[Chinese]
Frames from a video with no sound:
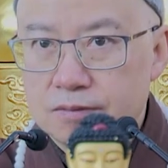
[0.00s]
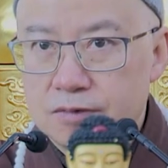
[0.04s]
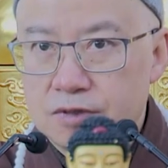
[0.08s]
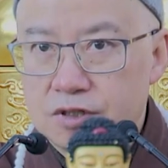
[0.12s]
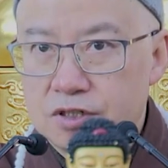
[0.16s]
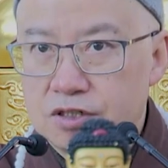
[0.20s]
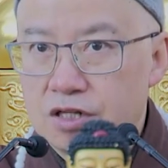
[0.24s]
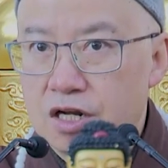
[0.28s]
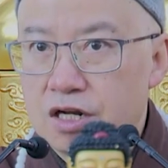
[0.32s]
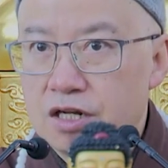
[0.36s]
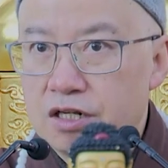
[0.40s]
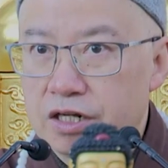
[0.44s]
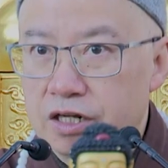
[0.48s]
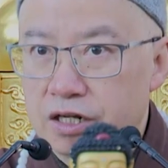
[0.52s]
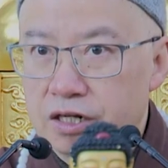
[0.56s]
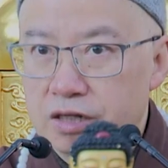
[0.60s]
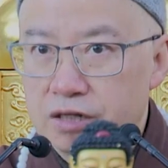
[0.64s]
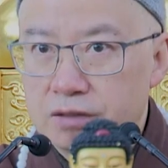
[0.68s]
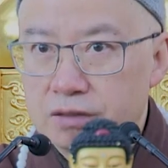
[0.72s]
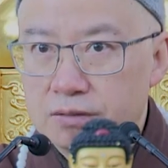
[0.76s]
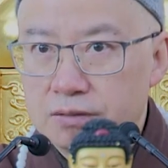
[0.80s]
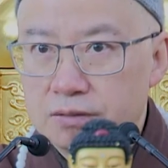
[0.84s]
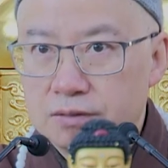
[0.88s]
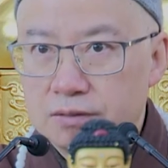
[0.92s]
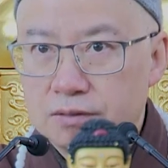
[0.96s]
身体呢，
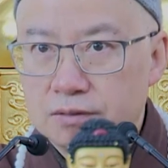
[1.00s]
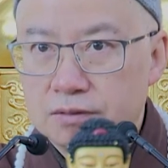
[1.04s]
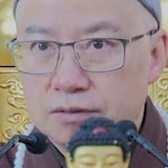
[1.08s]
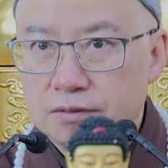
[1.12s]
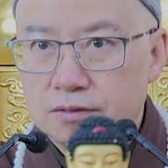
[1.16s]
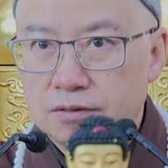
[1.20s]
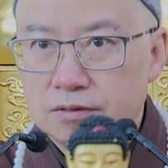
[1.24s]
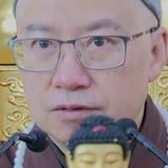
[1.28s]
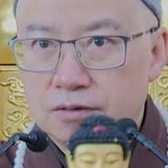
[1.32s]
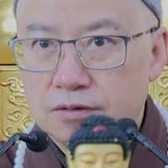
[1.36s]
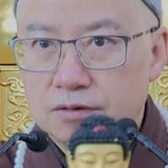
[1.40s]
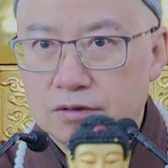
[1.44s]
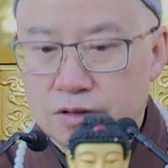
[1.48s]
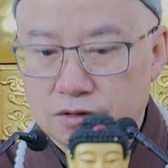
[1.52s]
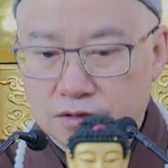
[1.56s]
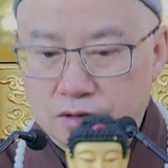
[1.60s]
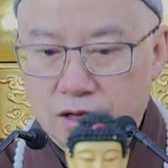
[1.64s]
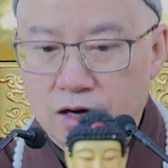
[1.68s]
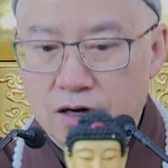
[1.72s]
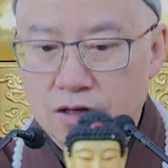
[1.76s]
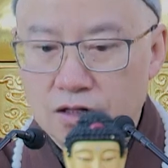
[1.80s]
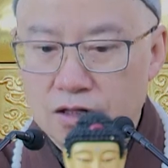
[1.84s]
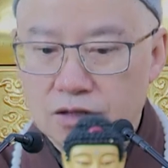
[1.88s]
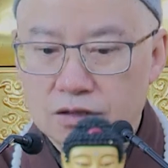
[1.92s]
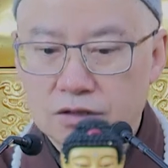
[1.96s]
他
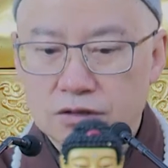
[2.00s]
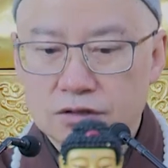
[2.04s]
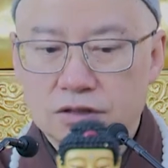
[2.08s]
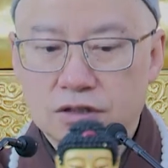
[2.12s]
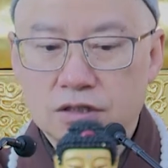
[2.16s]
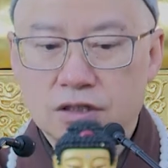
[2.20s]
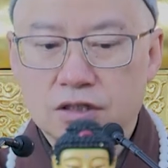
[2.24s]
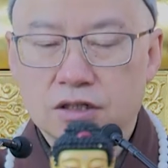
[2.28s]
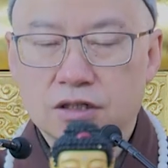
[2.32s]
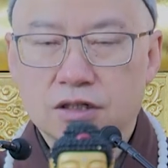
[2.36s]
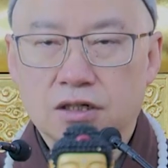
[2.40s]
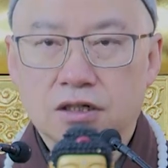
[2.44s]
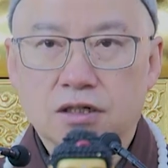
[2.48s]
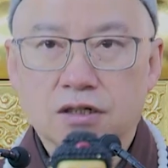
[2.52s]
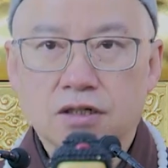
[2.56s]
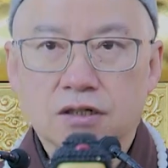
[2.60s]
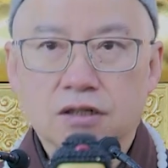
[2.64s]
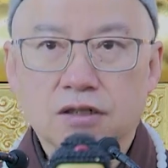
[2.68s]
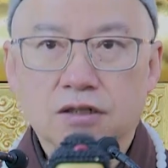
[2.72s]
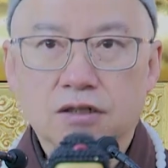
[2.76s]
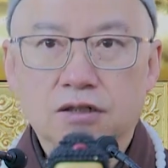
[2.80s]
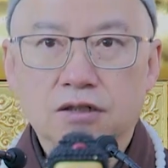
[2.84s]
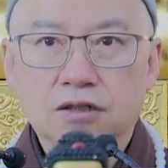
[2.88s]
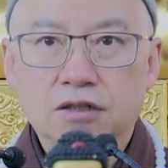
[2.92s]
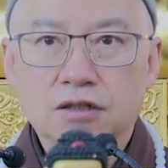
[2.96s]
当然就正了。
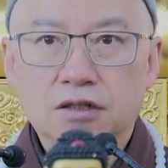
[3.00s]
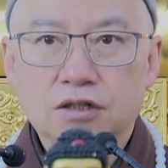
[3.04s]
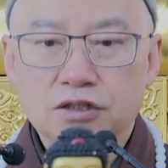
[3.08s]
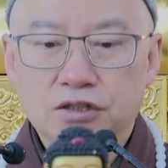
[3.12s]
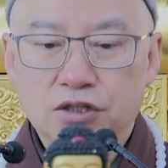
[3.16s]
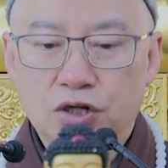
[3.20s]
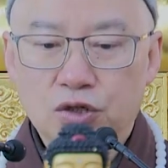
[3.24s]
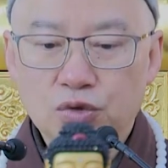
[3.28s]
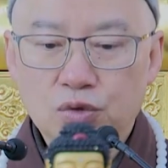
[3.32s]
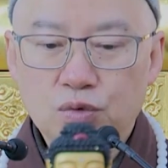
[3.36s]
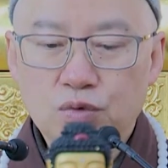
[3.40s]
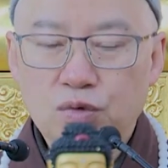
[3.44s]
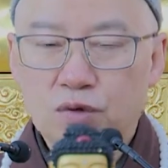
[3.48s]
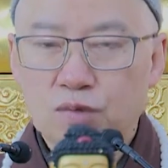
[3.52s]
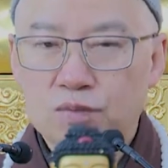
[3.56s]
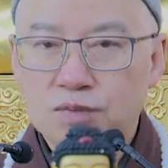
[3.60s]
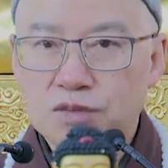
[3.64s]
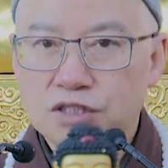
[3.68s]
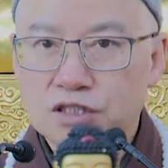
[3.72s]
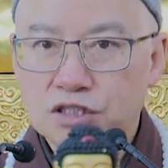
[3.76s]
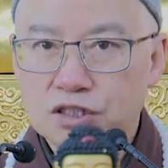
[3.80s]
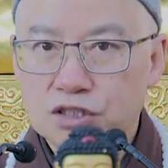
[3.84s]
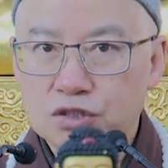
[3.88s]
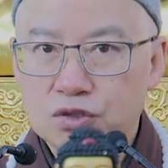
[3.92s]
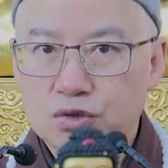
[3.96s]
假如说我们
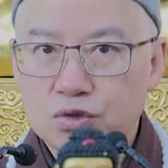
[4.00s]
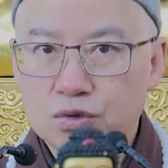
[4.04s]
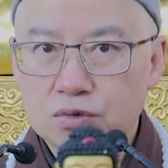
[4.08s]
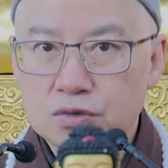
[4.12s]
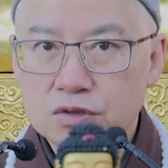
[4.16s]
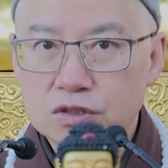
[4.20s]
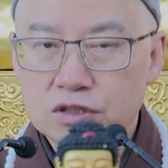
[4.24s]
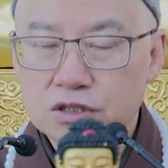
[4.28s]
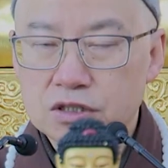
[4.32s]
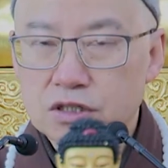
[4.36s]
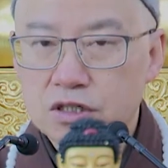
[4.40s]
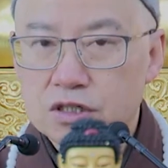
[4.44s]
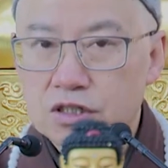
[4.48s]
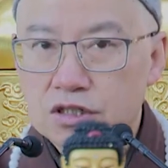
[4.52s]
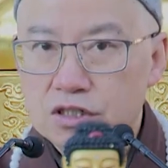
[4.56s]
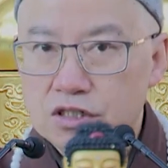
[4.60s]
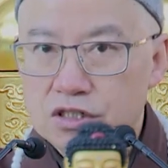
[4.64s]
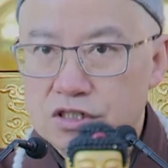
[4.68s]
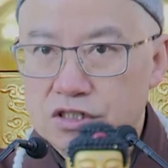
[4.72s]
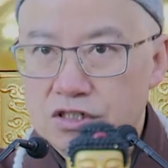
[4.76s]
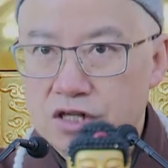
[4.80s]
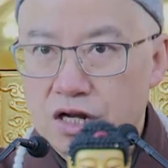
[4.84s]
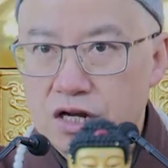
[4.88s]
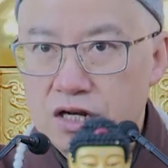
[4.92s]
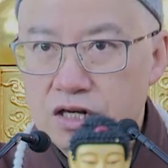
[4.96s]
只是重视
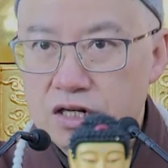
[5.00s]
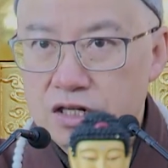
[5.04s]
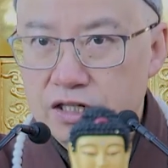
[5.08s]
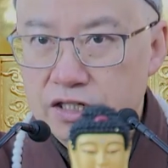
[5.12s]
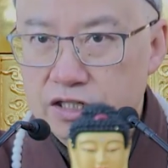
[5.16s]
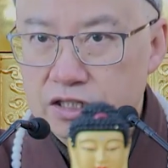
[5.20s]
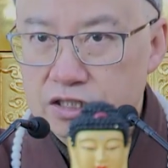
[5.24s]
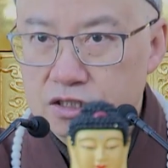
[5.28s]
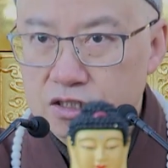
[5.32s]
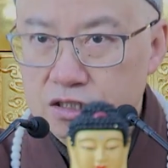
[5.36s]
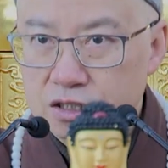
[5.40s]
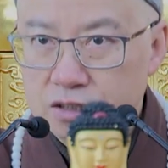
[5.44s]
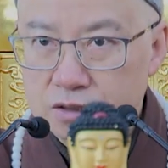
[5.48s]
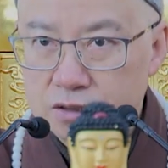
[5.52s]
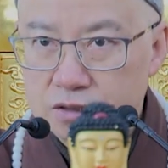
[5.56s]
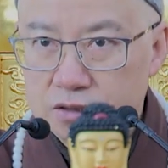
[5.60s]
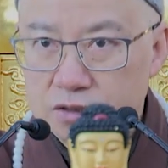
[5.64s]
身体正，